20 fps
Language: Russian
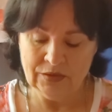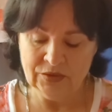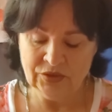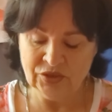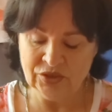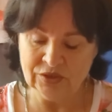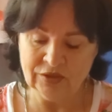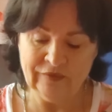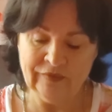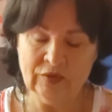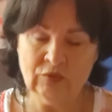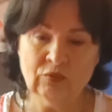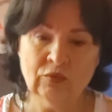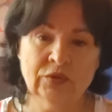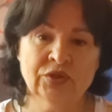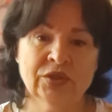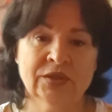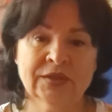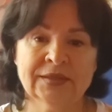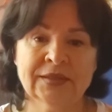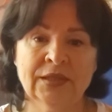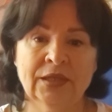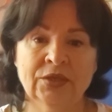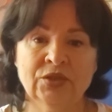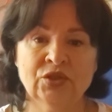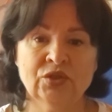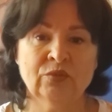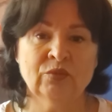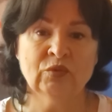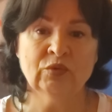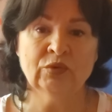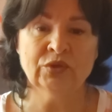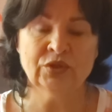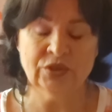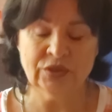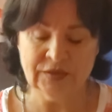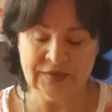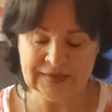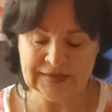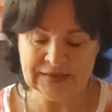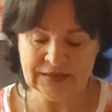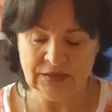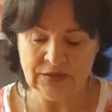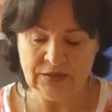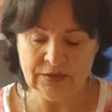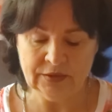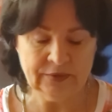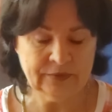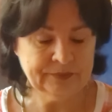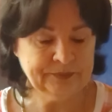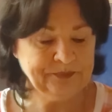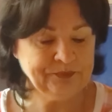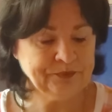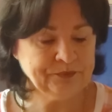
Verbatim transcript: Человек очень значимый, очень сильный.